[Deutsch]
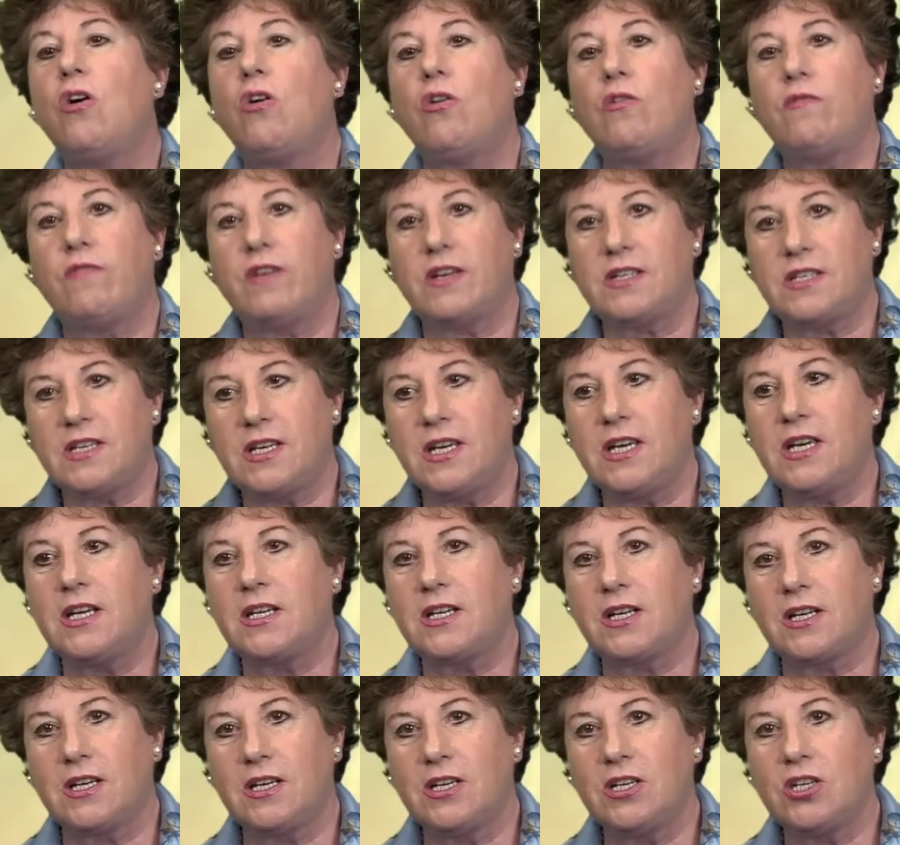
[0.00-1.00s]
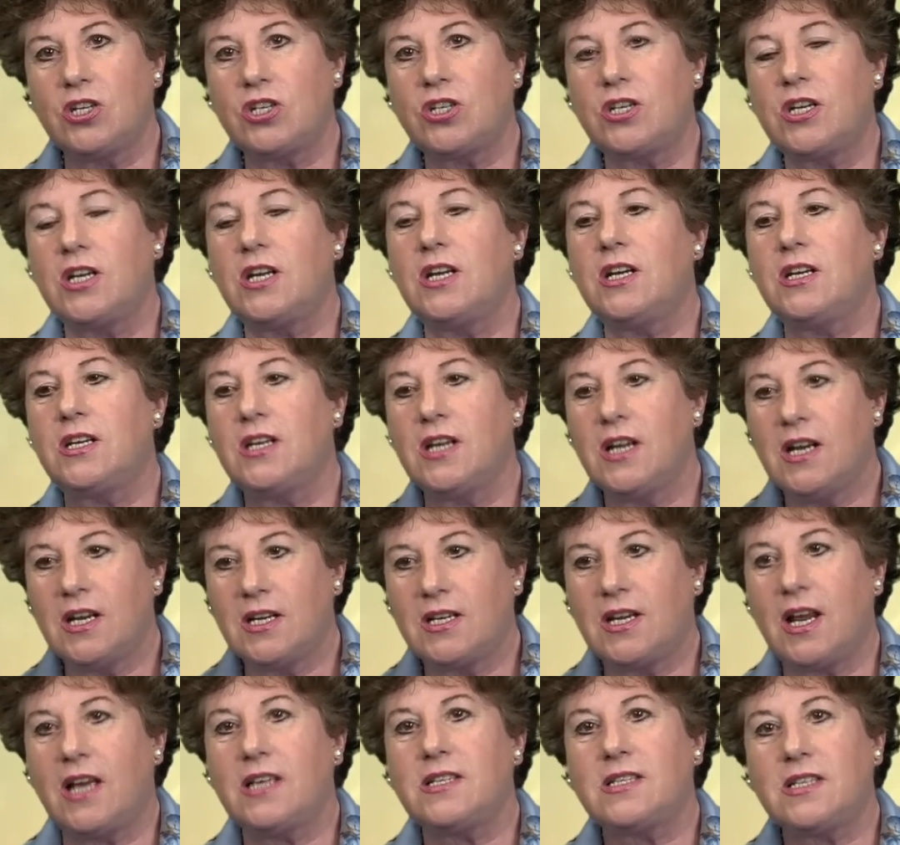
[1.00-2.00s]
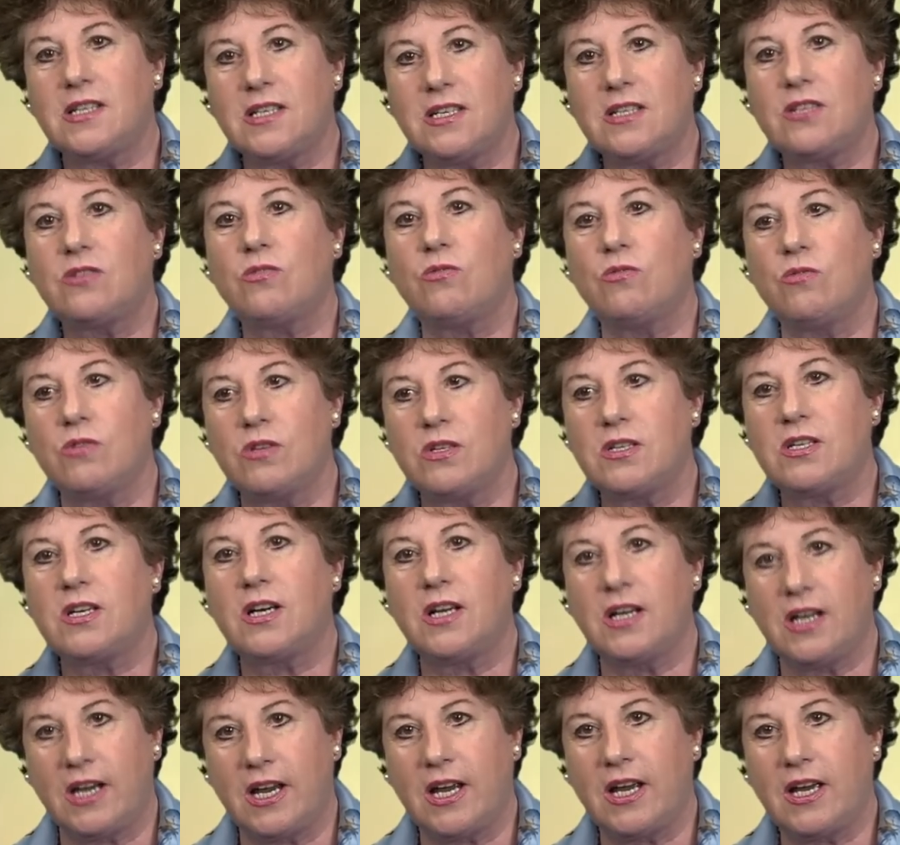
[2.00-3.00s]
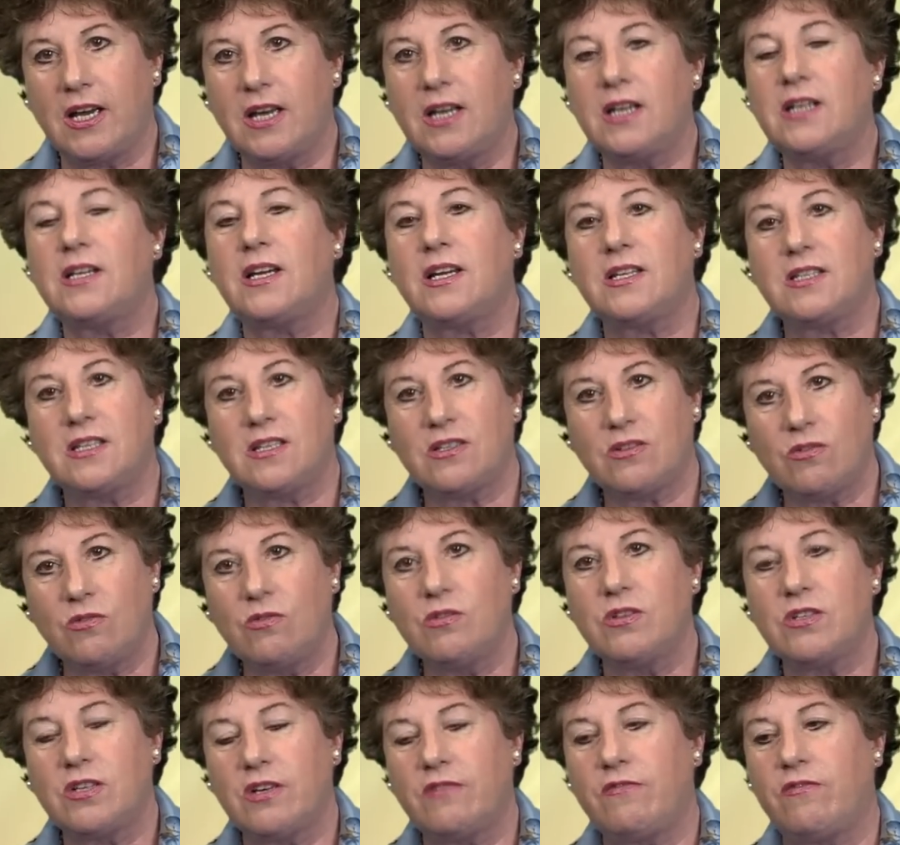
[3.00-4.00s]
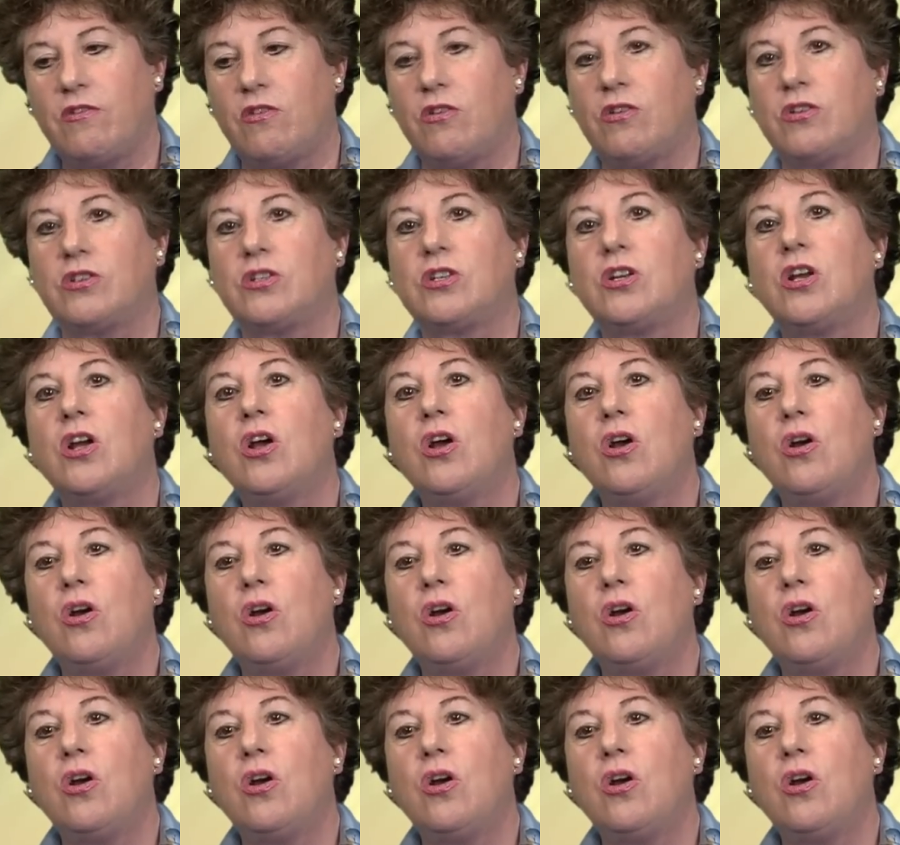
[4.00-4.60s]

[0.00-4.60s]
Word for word: Und was hier drin steht, das ist unsere Lehre, das ist unser Wort.